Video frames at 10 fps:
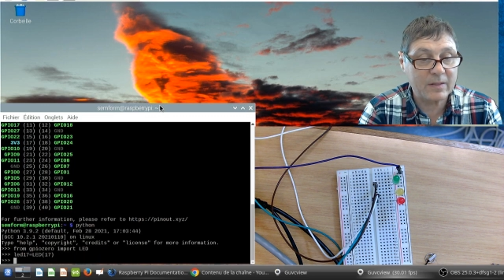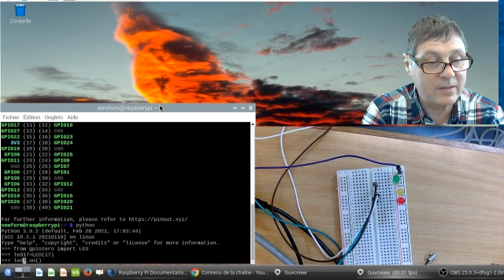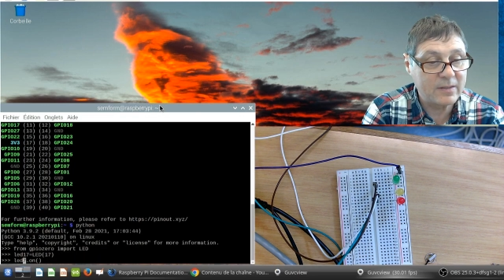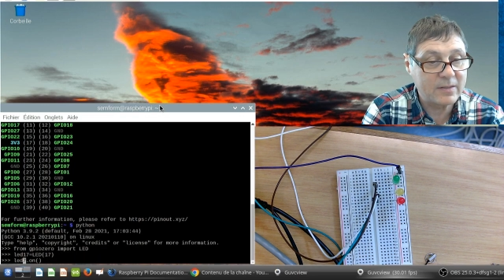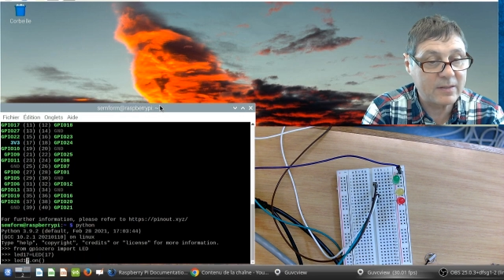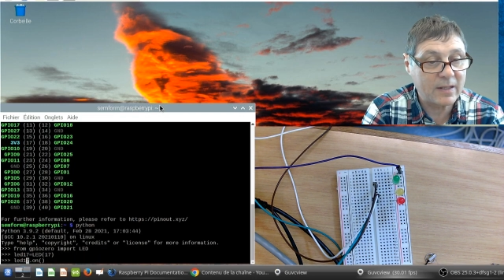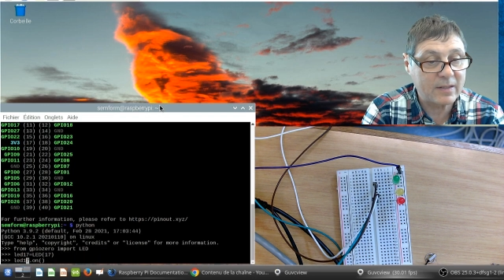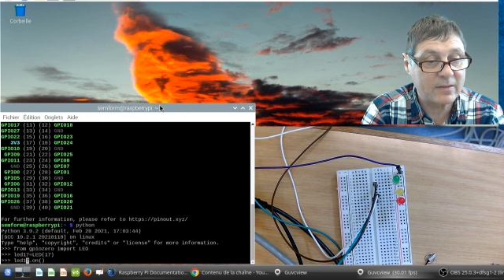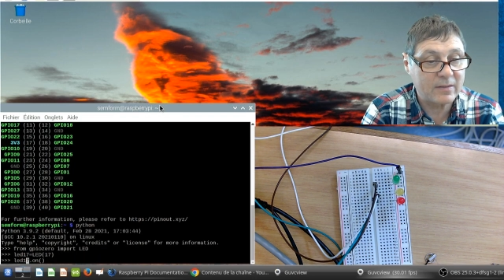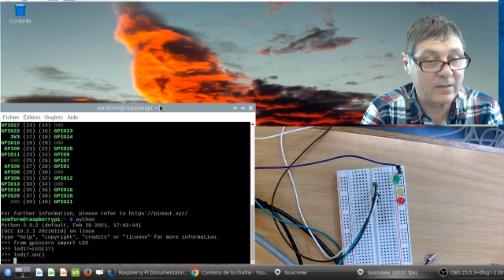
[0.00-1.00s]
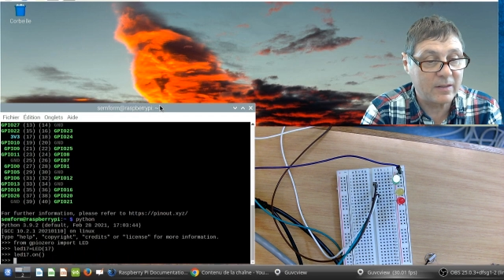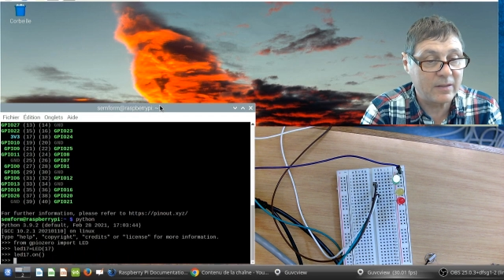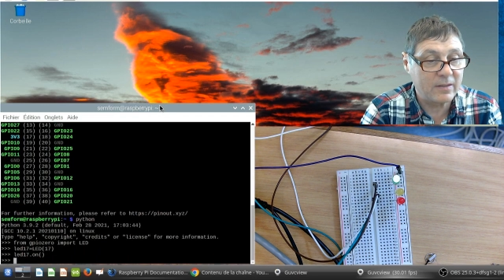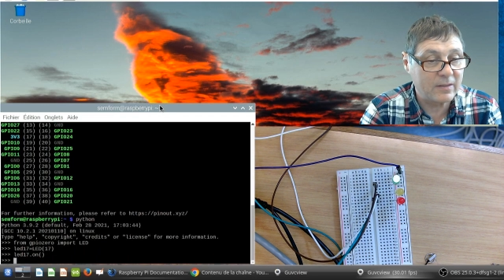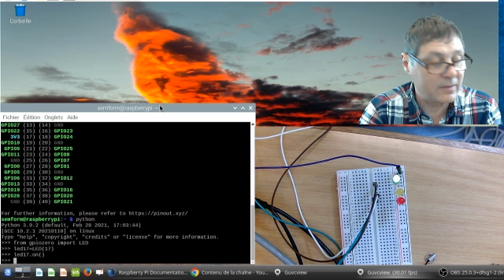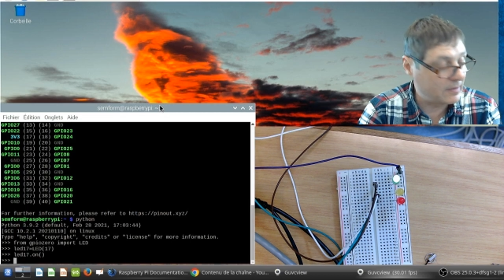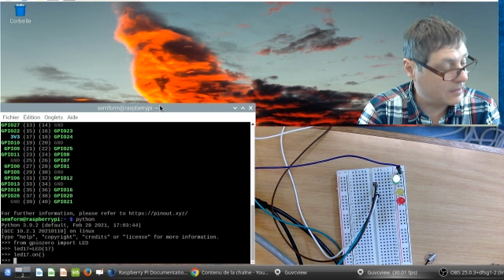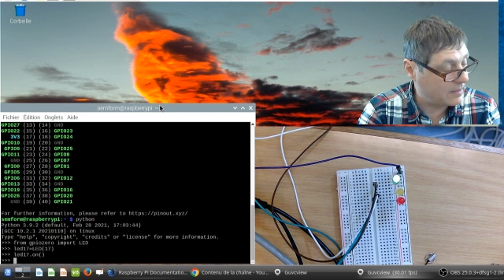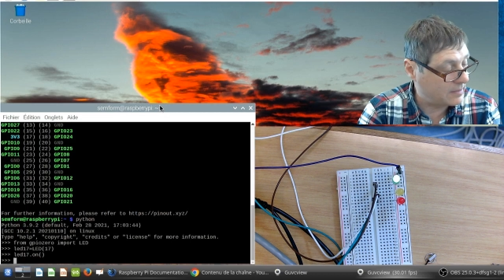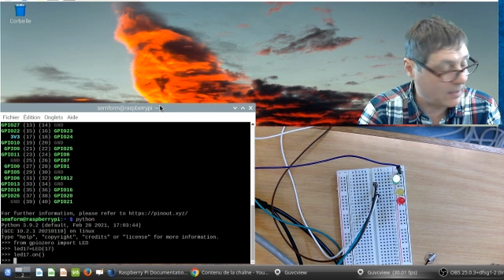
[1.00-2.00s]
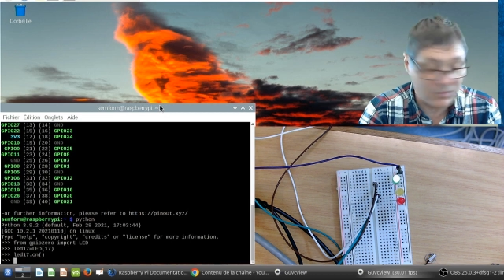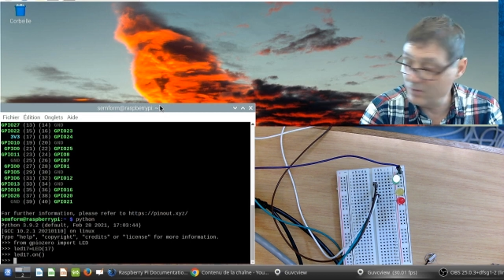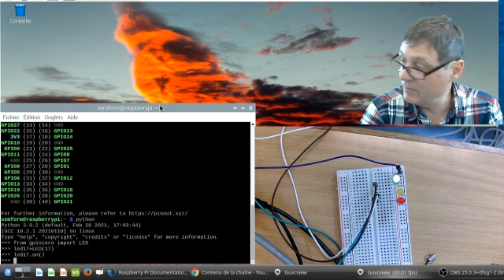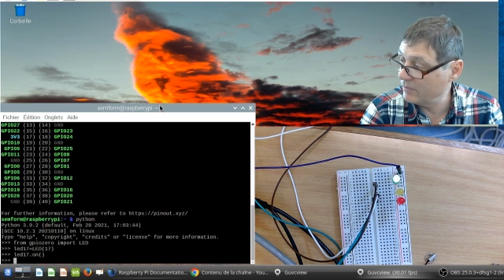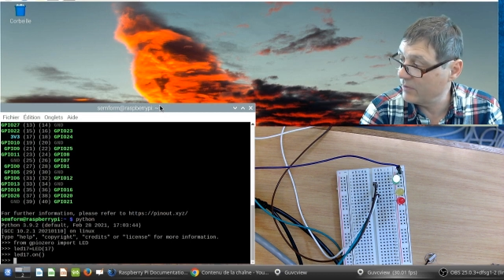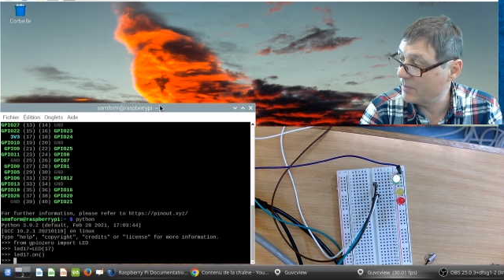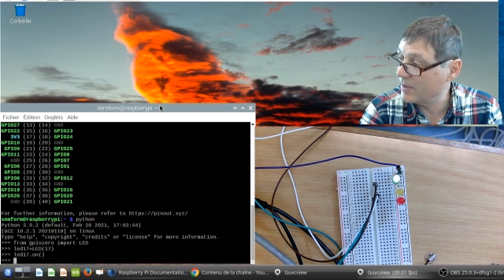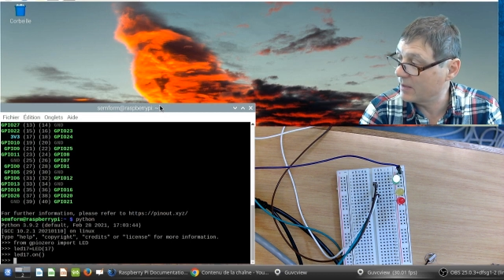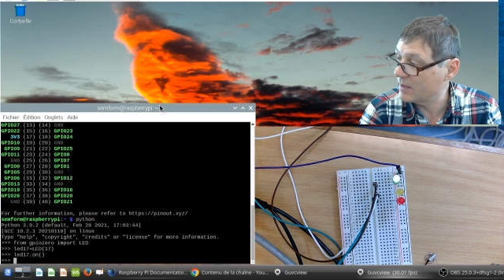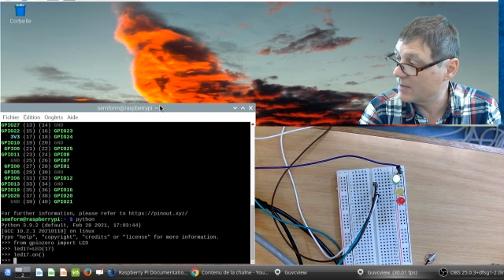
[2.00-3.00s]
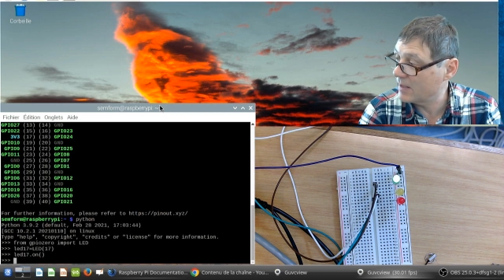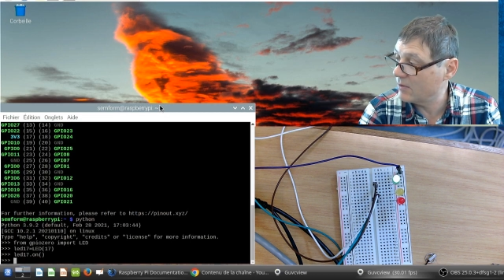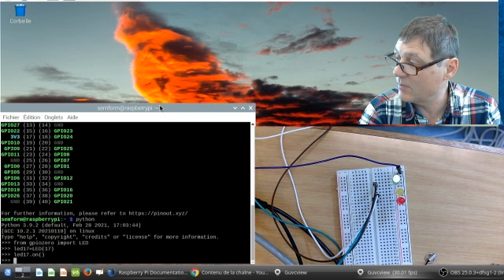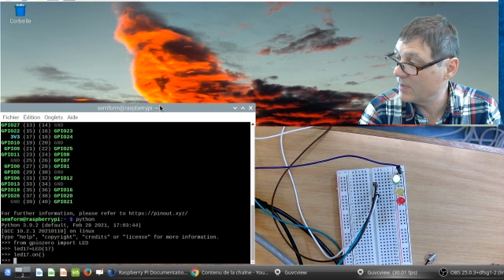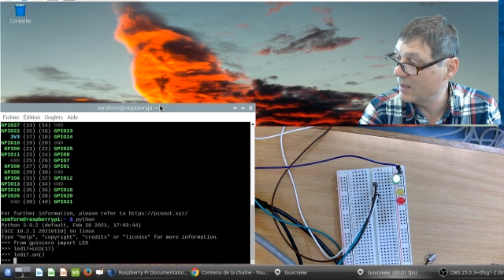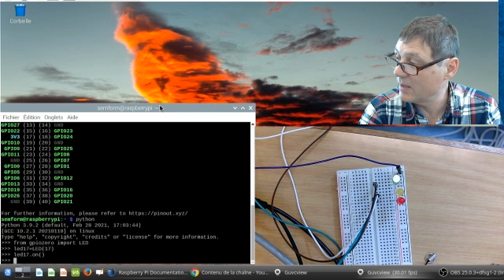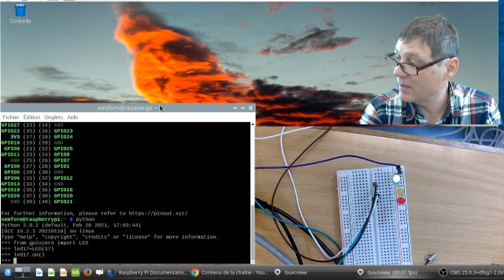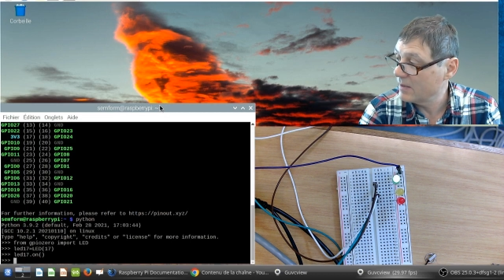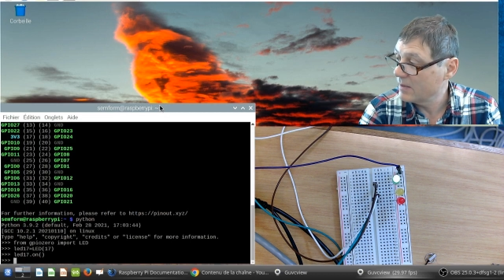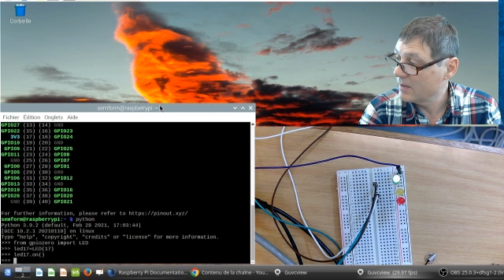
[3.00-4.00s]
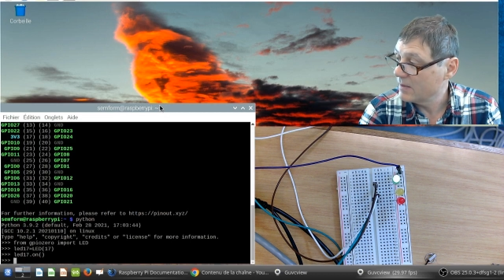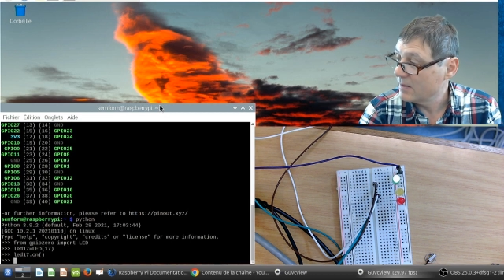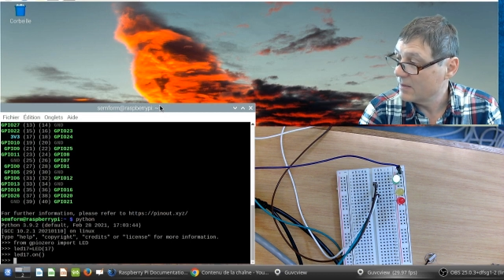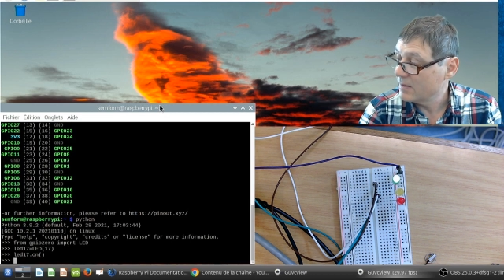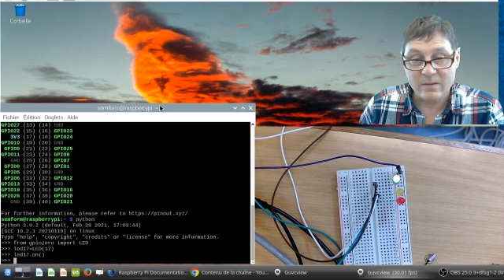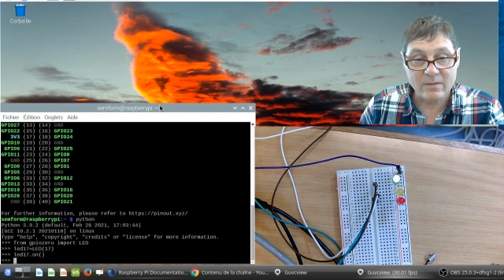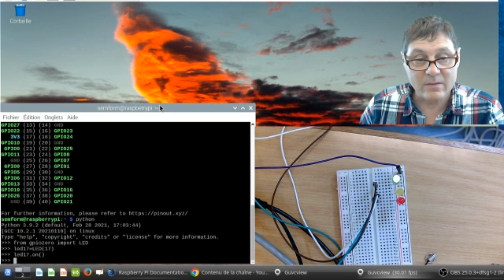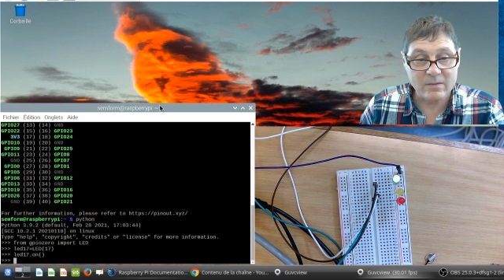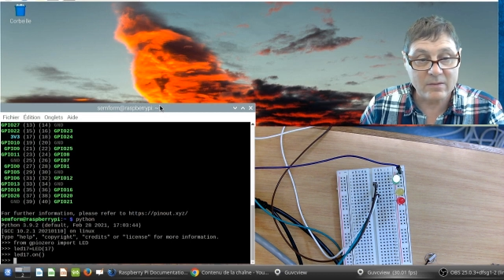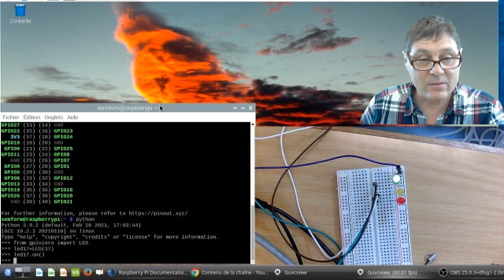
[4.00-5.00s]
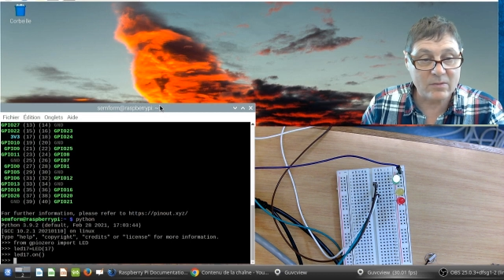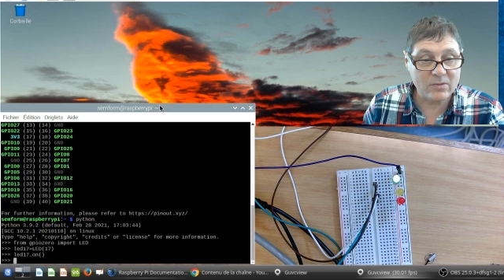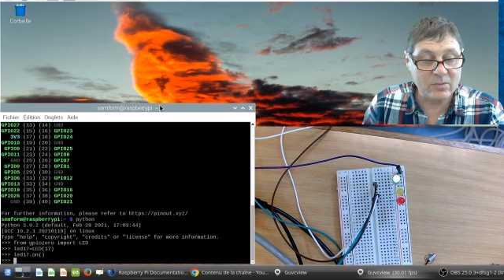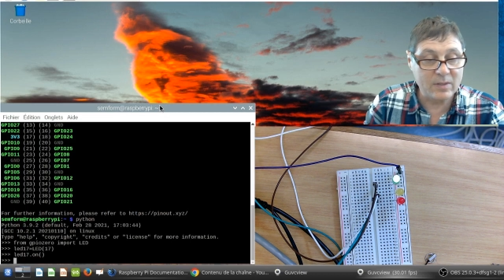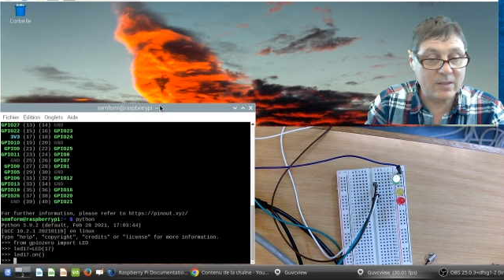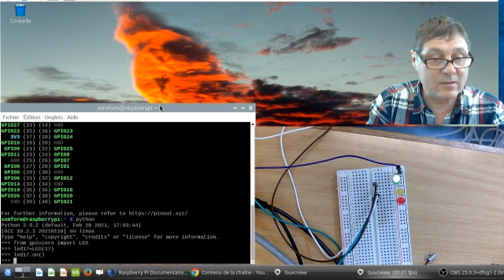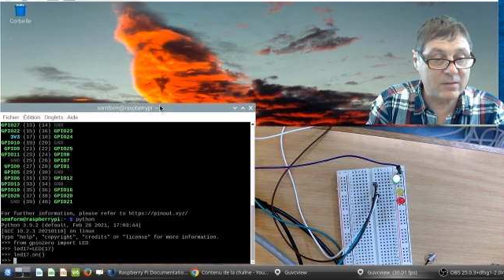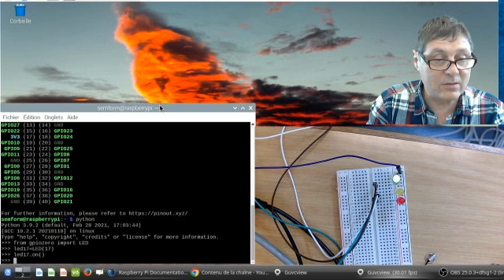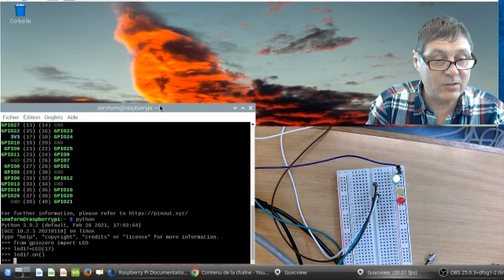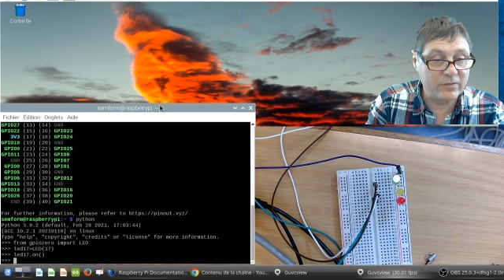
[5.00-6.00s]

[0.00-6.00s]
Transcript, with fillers: 17 on, elle s'allume. On voit bien qu'elle s'est allumée. Euh, ensuite, je vais